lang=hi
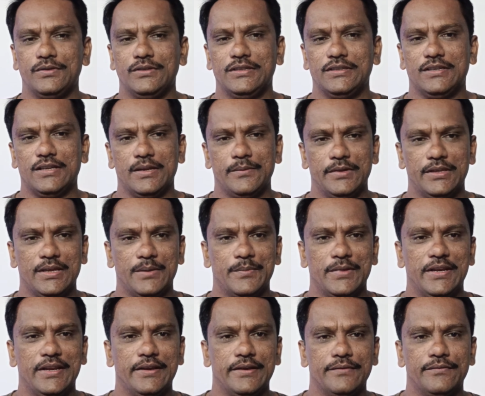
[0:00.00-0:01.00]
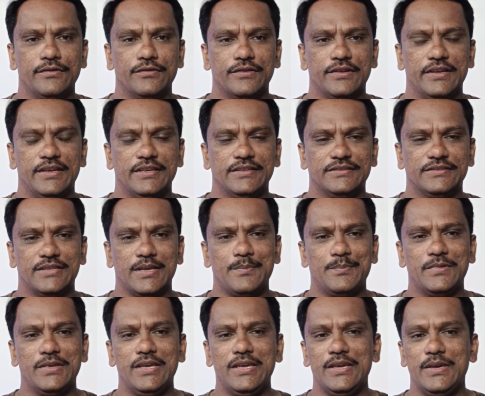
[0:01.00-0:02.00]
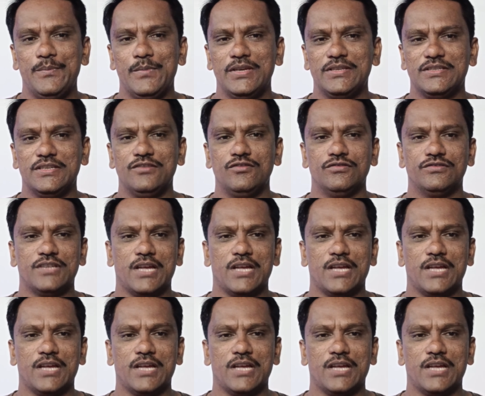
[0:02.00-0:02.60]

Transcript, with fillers: प्रोजेक्टर अभी तक मैंने रिव्यू किए हैं सबकी इमेज की जो